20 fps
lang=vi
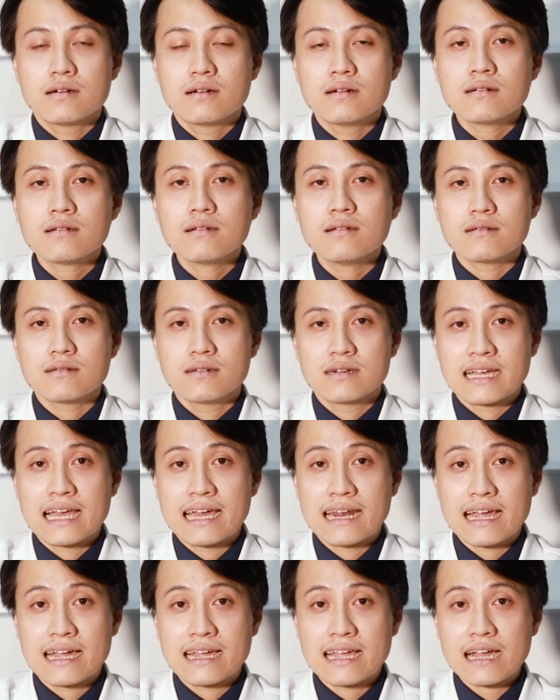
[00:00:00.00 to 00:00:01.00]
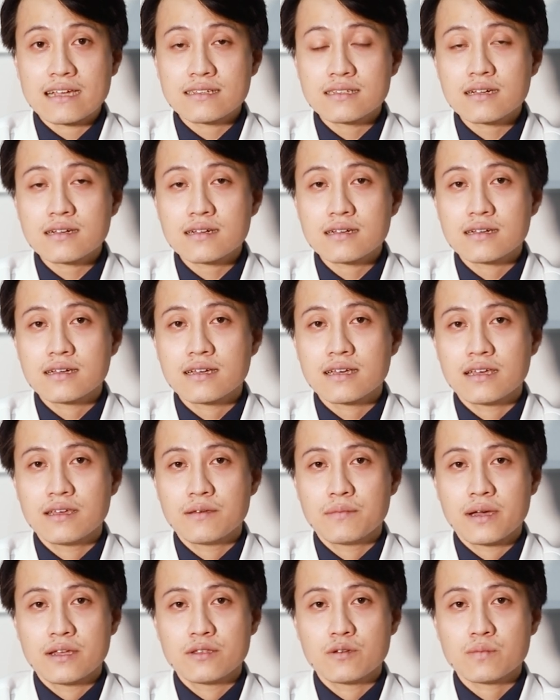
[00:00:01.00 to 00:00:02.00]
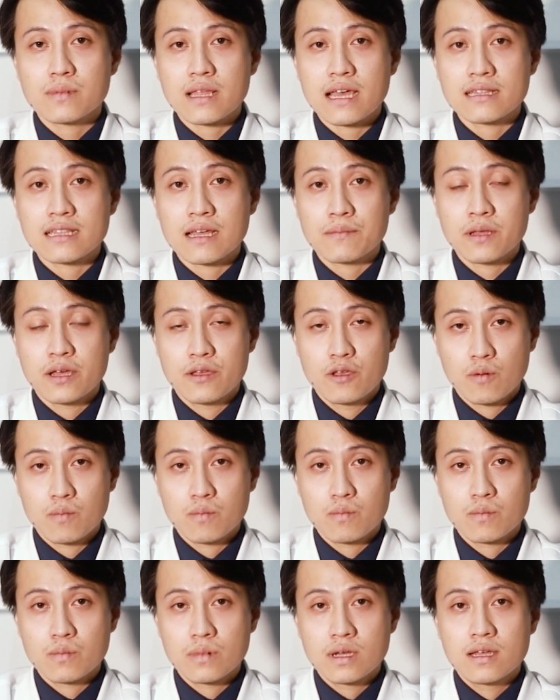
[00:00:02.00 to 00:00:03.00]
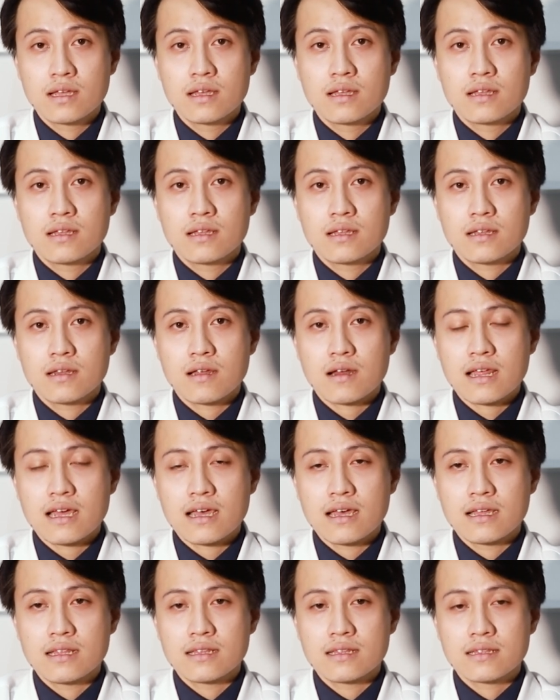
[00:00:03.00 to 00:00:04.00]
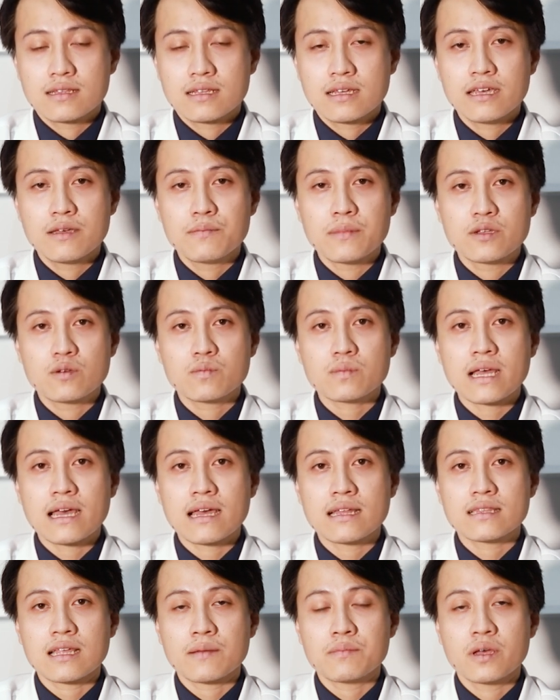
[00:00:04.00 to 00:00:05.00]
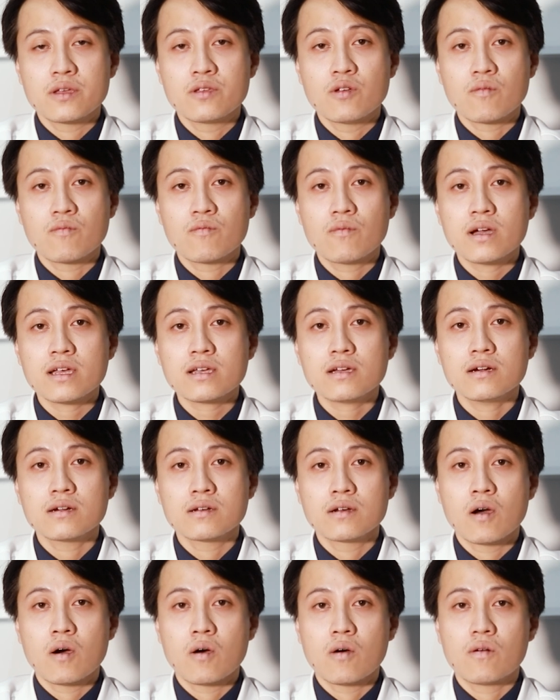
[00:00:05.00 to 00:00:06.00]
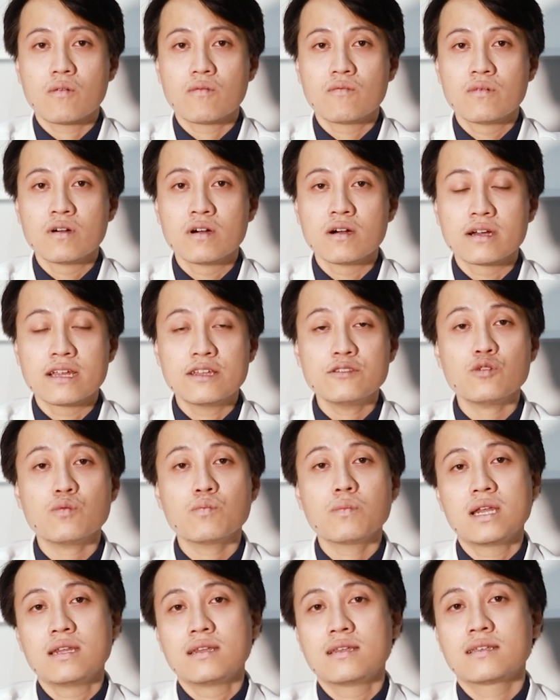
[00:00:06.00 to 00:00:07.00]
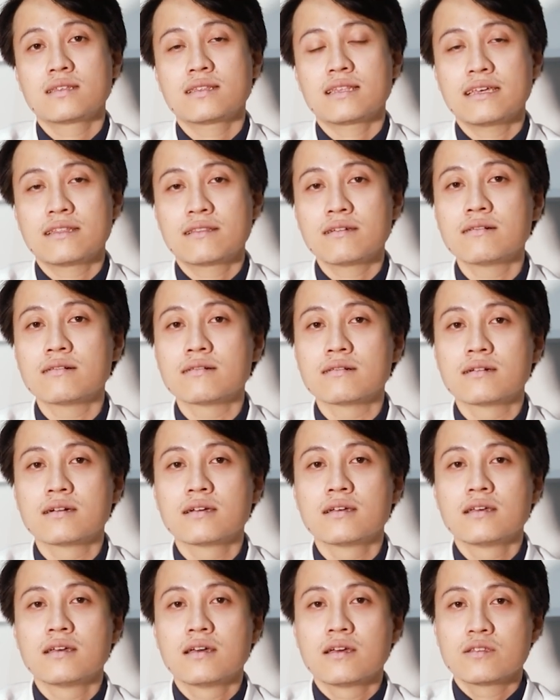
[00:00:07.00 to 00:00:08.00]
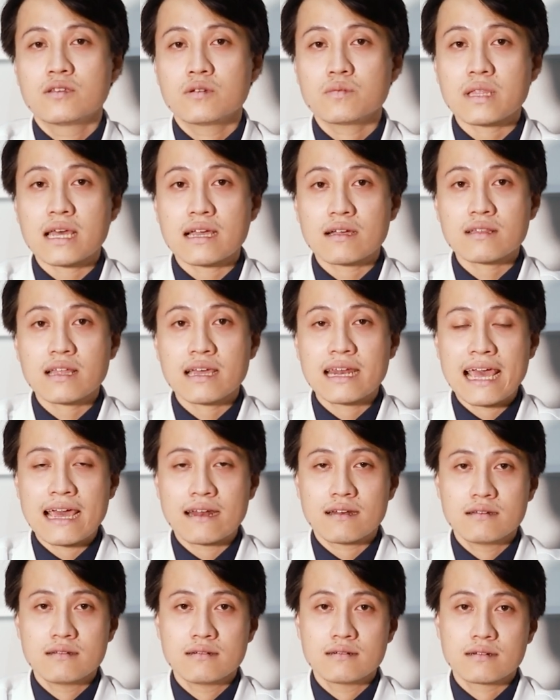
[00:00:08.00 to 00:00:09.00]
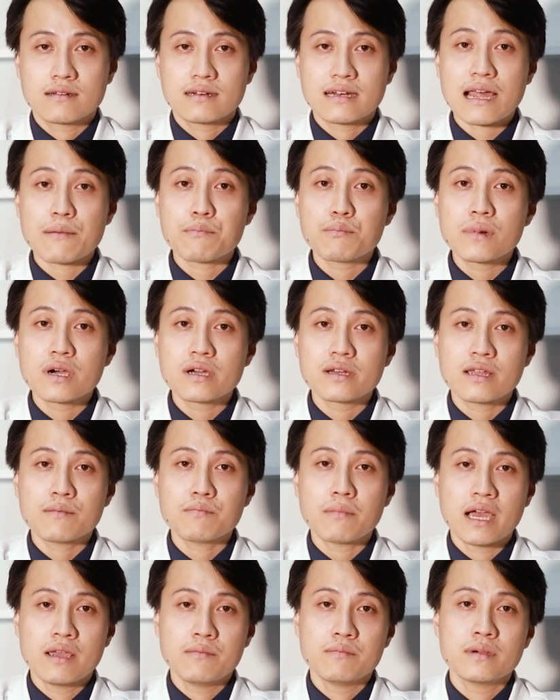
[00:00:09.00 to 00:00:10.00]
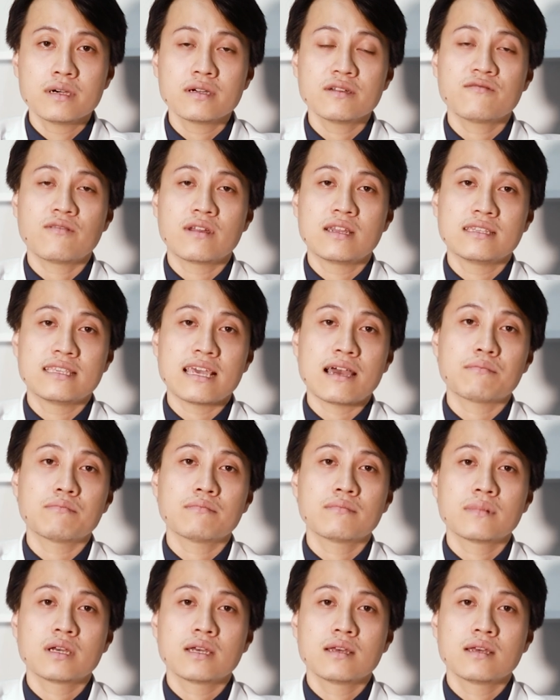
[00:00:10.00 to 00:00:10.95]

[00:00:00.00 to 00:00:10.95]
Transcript: ước lượng được khả năng gắng sức khi mà chúng ta tập thể dục. Đó là khi mà chúng ta tập thể dục với cường độ vừa đến trung bình thì thường chúng ta có thể đạt được 50-70%